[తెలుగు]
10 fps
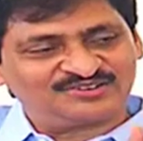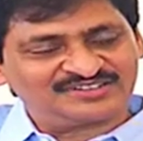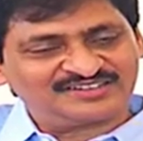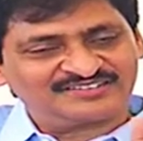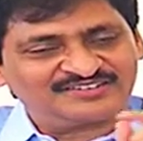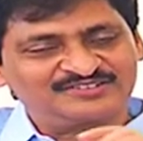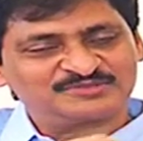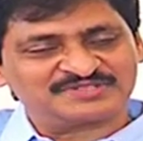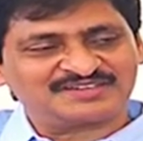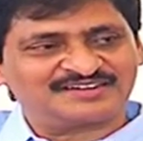గోదావరిలో ఒక
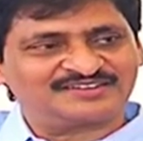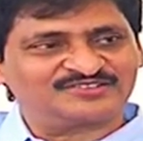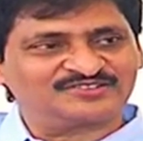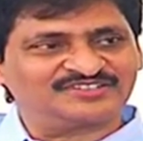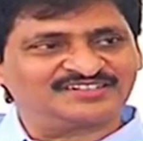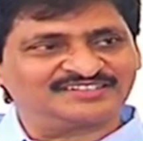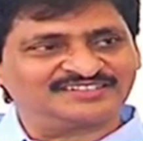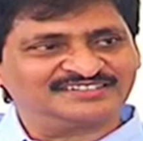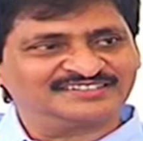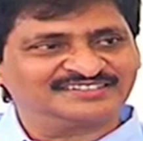స్పెషాలిటీ ఉందండి
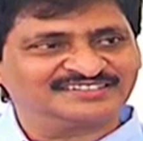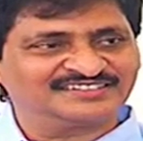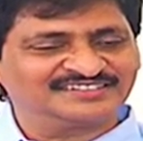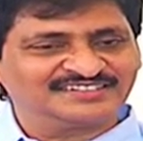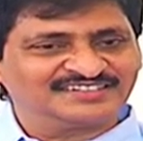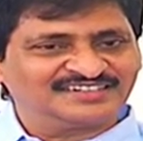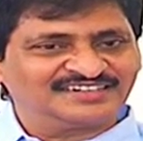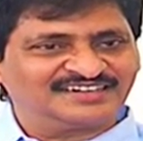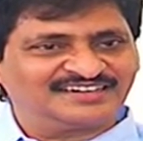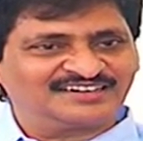
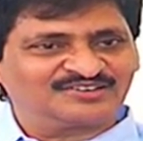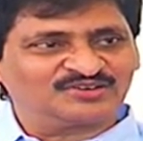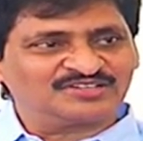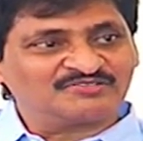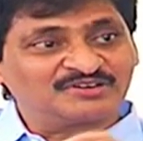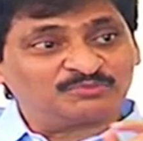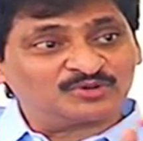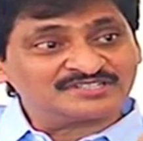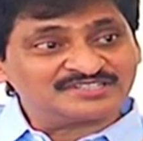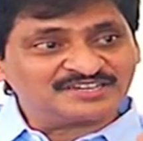గోదావరి
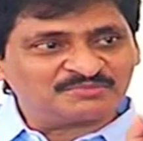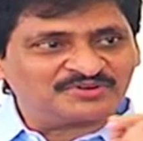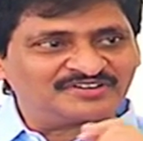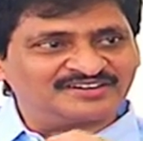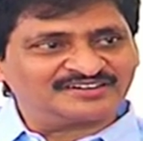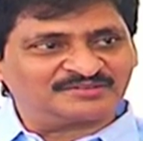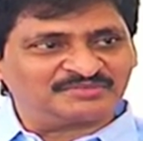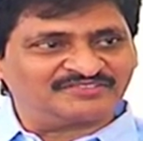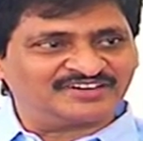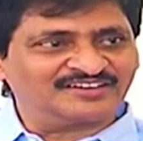పులస చేపలు అని అంటారు
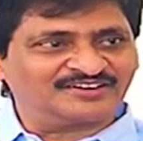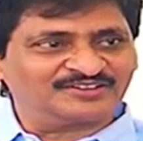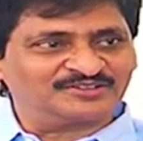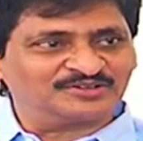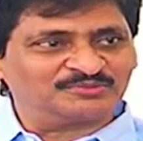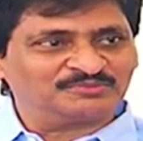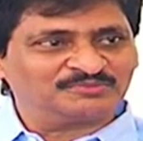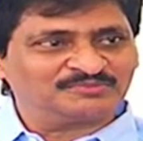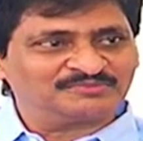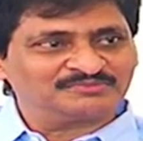మీరు విన్నారు లేదో
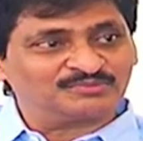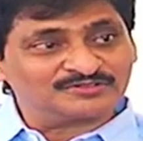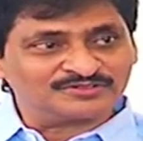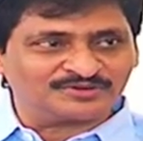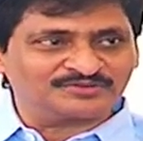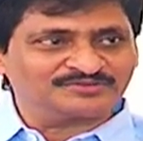పులసలు